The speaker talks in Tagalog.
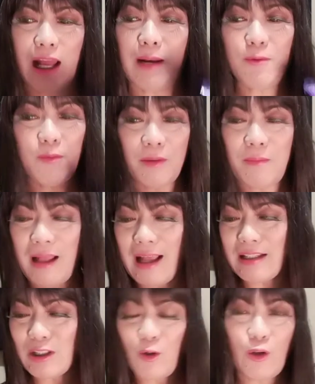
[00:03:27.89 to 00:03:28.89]
Alam nyo ba
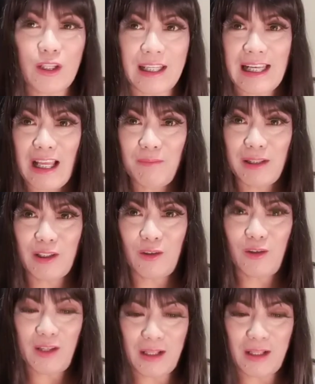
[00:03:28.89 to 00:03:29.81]
mga kasi ko, anong ginamit ko?